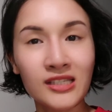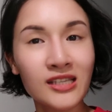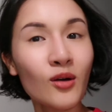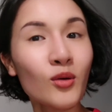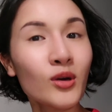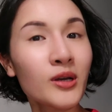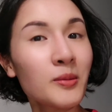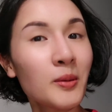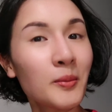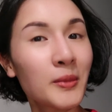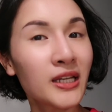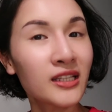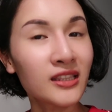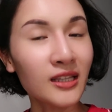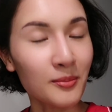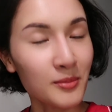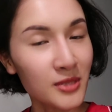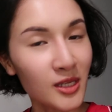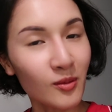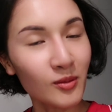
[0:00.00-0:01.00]
sau khi mà mình
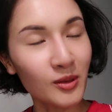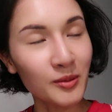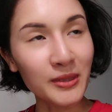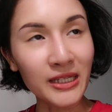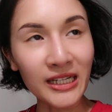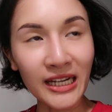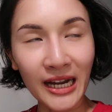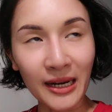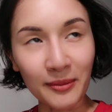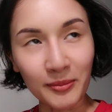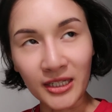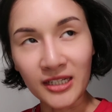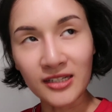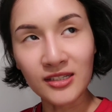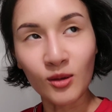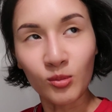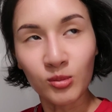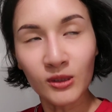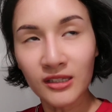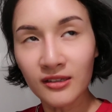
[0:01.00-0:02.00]
tắm xong thì mình cảm thấy
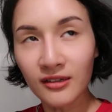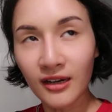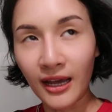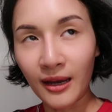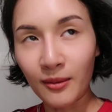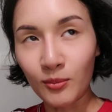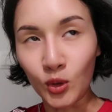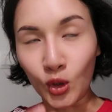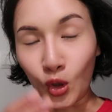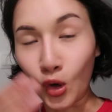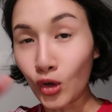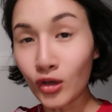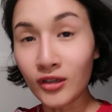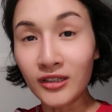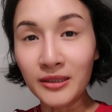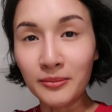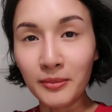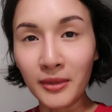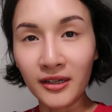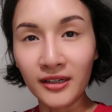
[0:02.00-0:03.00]
giống như là một con
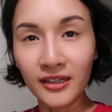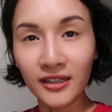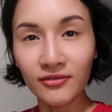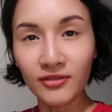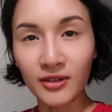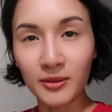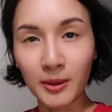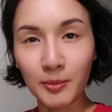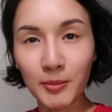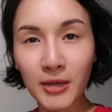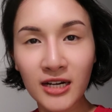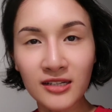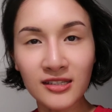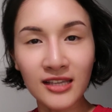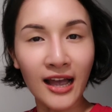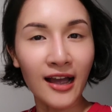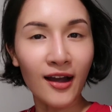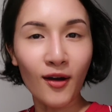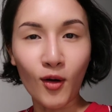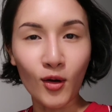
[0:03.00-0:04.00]
người mới vừa mới bước
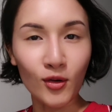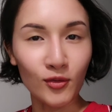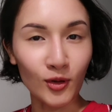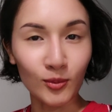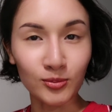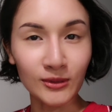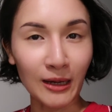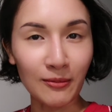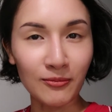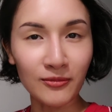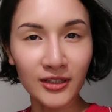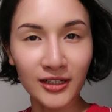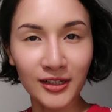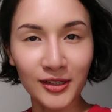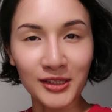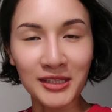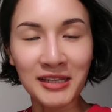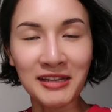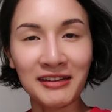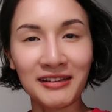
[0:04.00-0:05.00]
ra khỏi phòng tắm vậy đó.
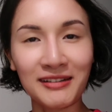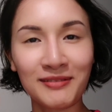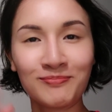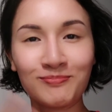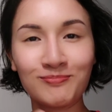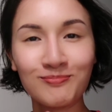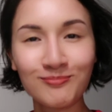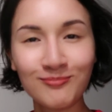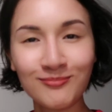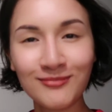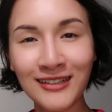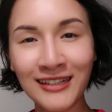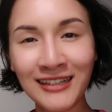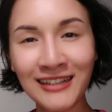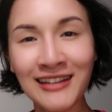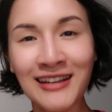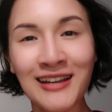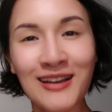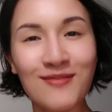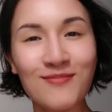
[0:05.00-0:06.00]

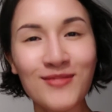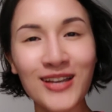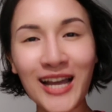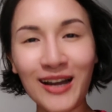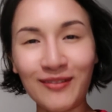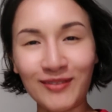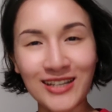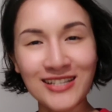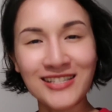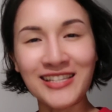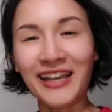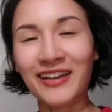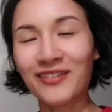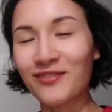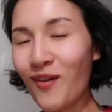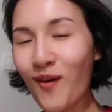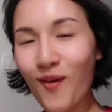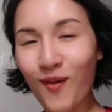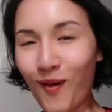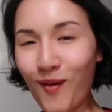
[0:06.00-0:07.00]
Mình cảm thấy sạch
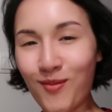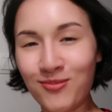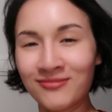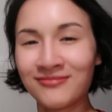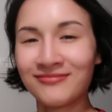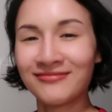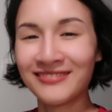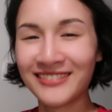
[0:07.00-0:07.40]
vô cùng.